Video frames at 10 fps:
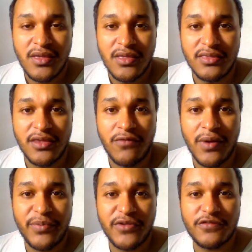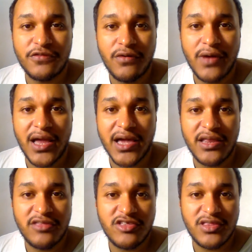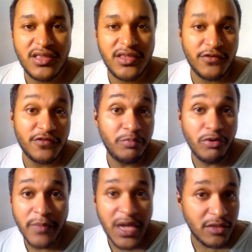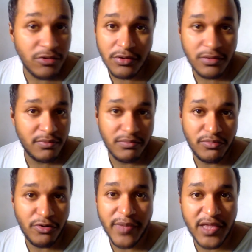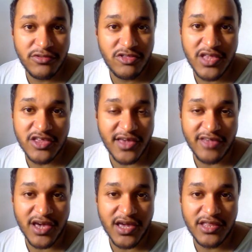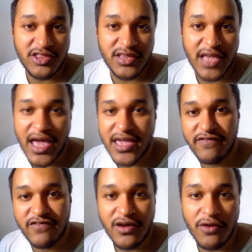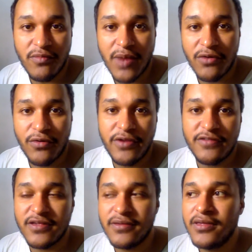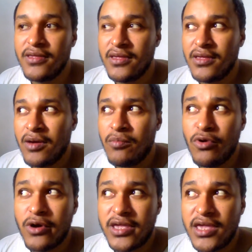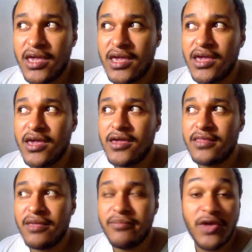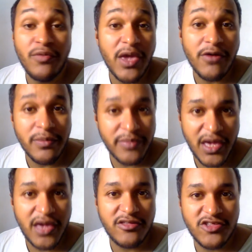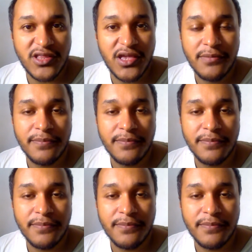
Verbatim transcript: Então a pessoa ela acredita em Deus por medo, por medo de deixar de acreditar e vir alguma coisa, porque também o meio ambiente, né?